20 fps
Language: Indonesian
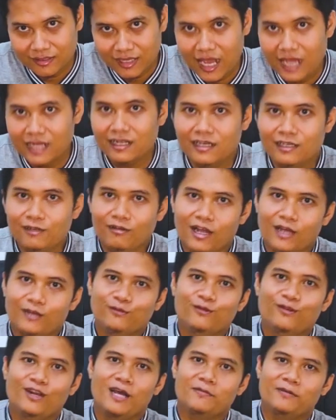Gak ada yang
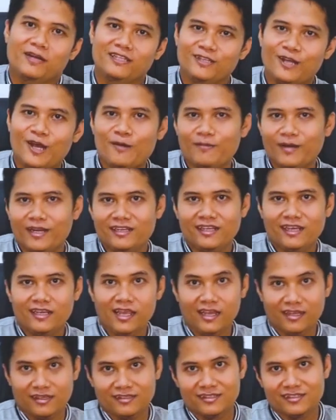diulang-ulang Pak jawabannya
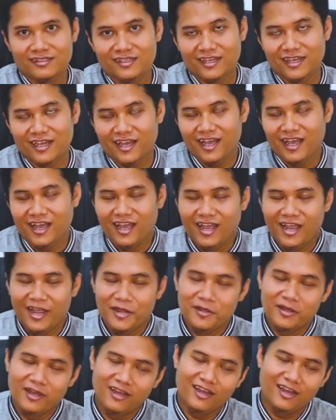ya.
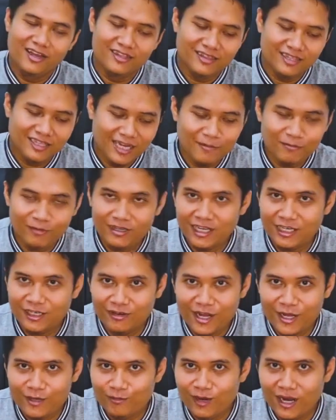Tidak perlu ada yang
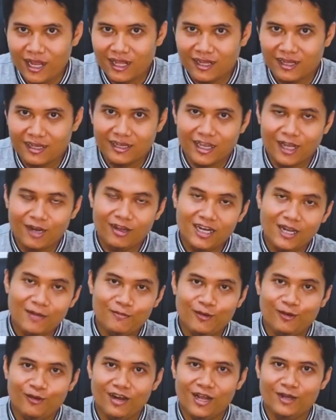diulang-ulang. Kalau Anda
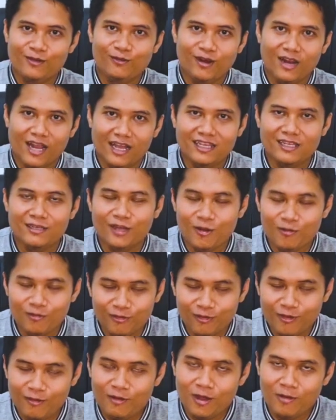mengulang-ulang, ya,
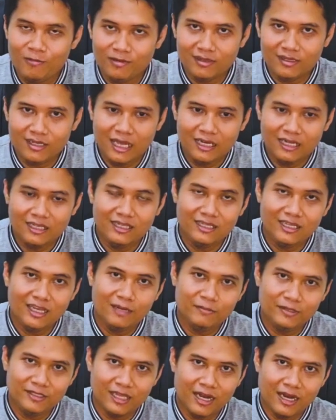Anda
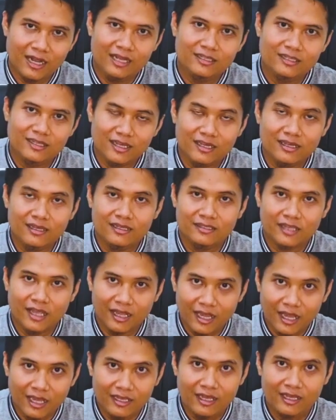tinggal bicara aja. Saya
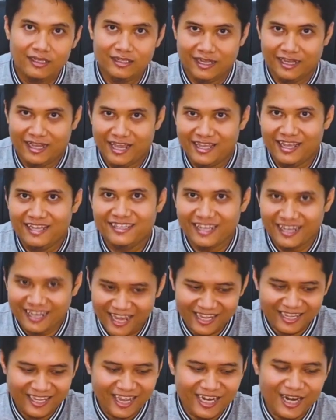kaya, saya kaya, saya
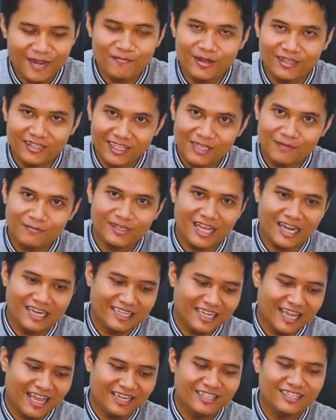kaya. Anda baca aja
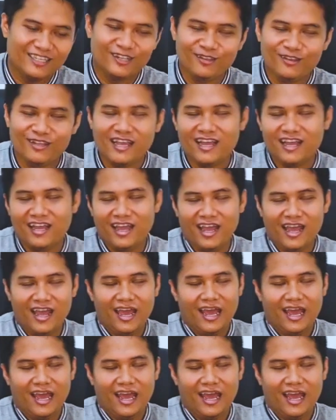berkali-kali gitu ya.